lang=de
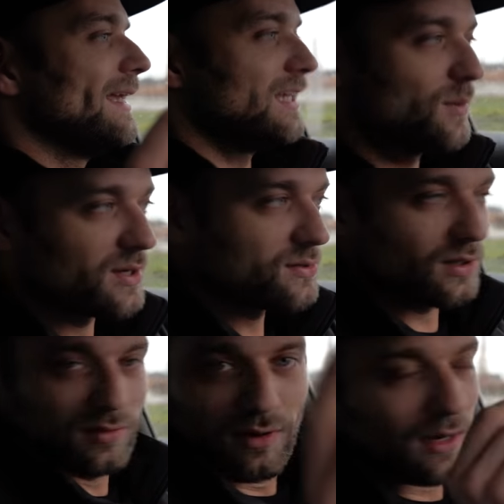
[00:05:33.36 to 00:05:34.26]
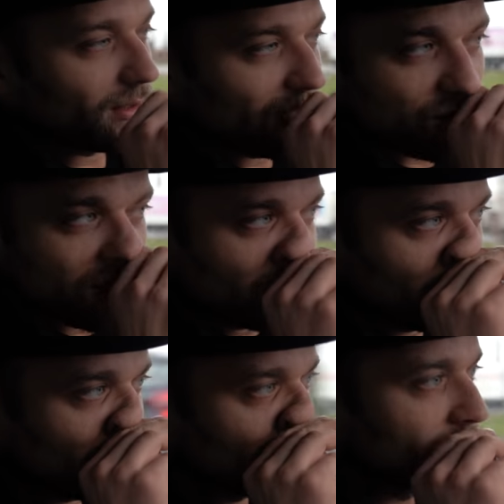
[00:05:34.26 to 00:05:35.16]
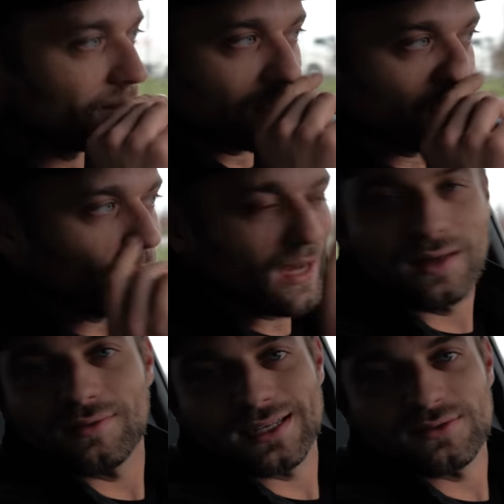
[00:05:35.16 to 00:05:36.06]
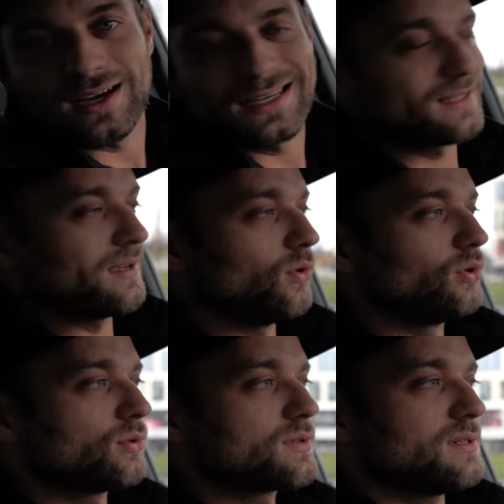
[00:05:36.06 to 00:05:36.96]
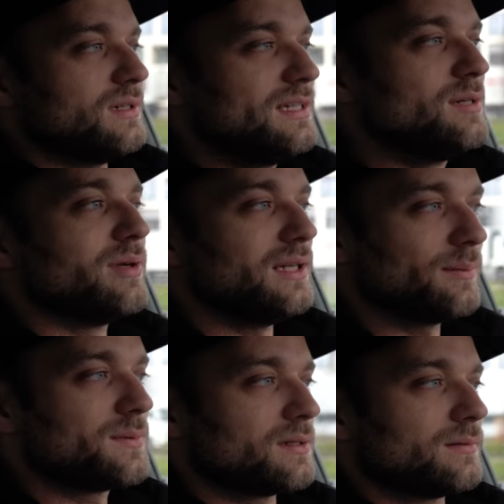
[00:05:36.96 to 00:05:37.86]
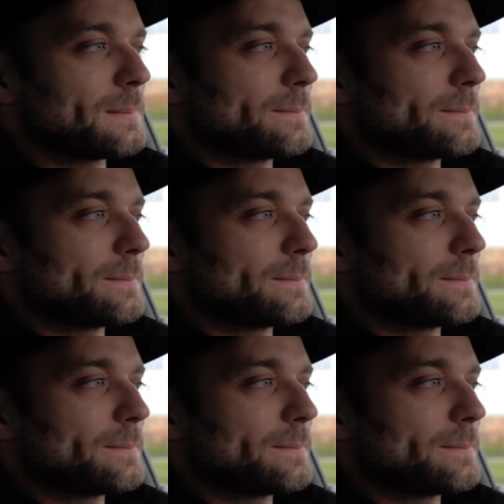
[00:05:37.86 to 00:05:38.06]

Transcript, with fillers: Ich persönlich, wir waren aber da stehen geblieben. Normalerweise waren diese Autos nie beliebt,